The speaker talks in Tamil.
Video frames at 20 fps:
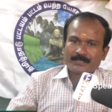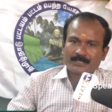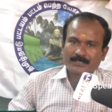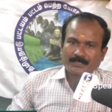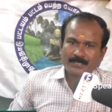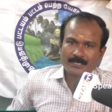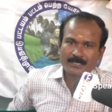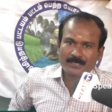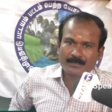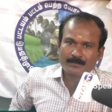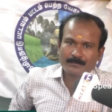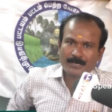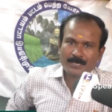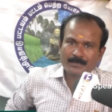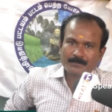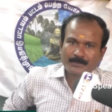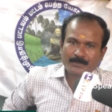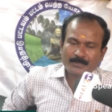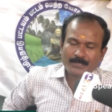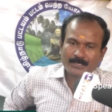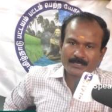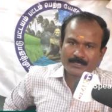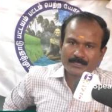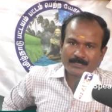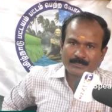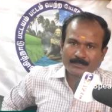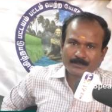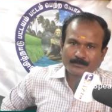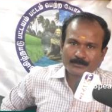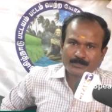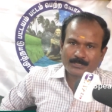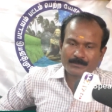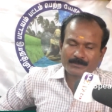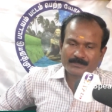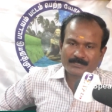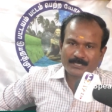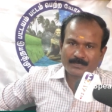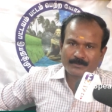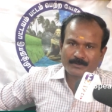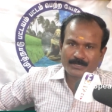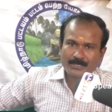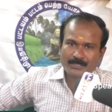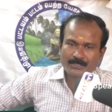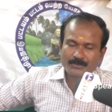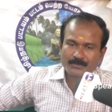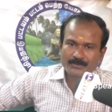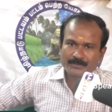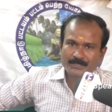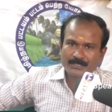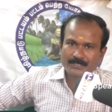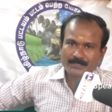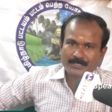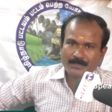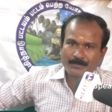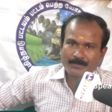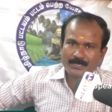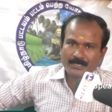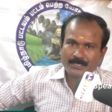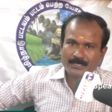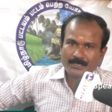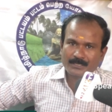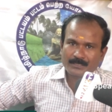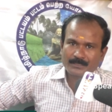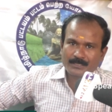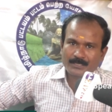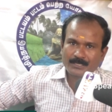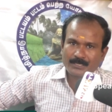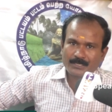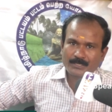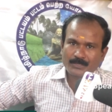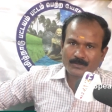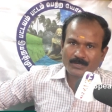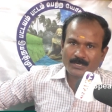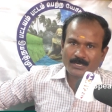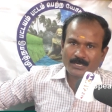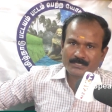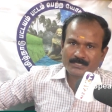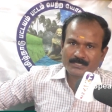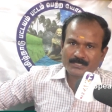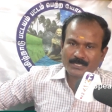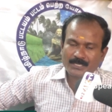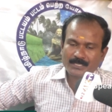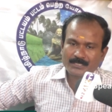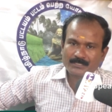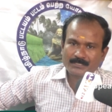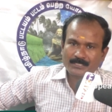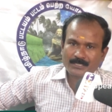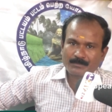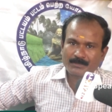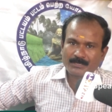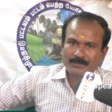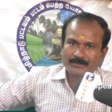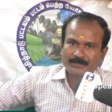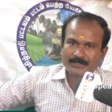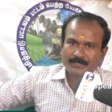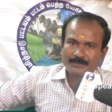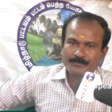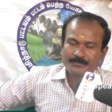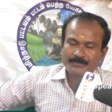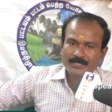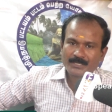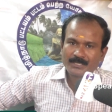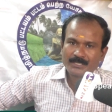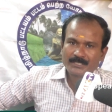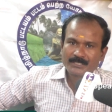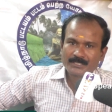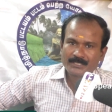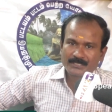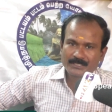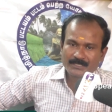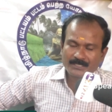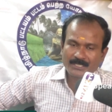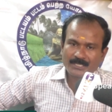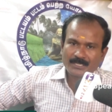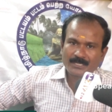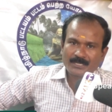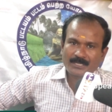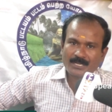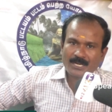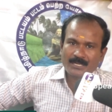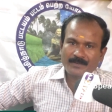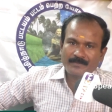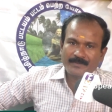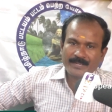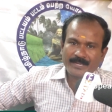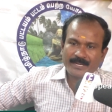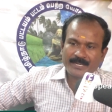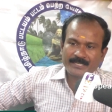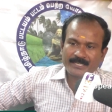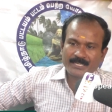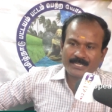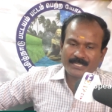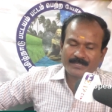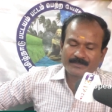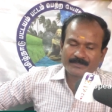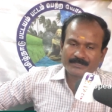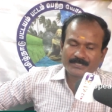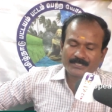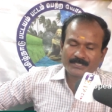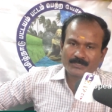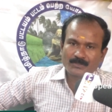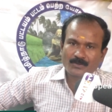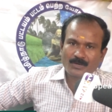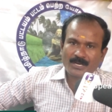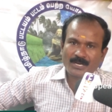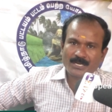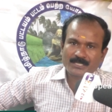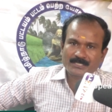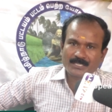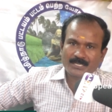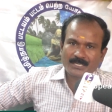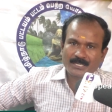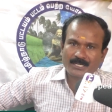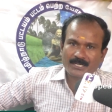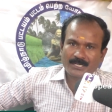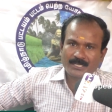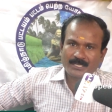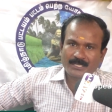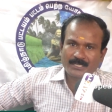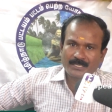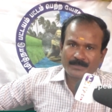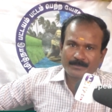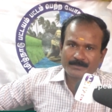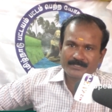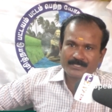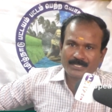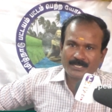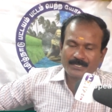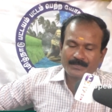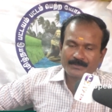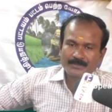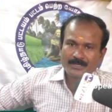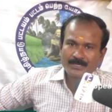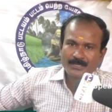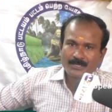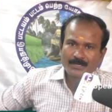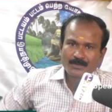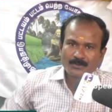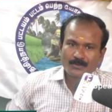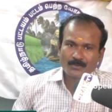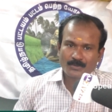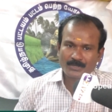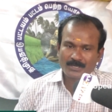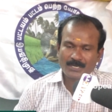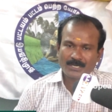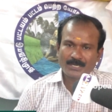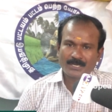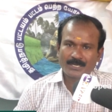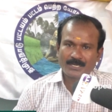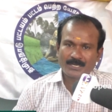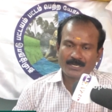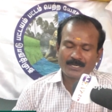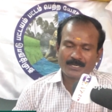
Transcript: வந்து த மாண்புமிகு முதலமைச்சர் அவர்களுக்கு வந்து தமிழ்நாடு யோகா ஆசிரியர் சங்கத்தின் சார்பாக வந்து இந்த கல்வி ஆண்டிலே வந்து யோகா ஆசிரியர்களை நியமித்தா ஒரு நல்ல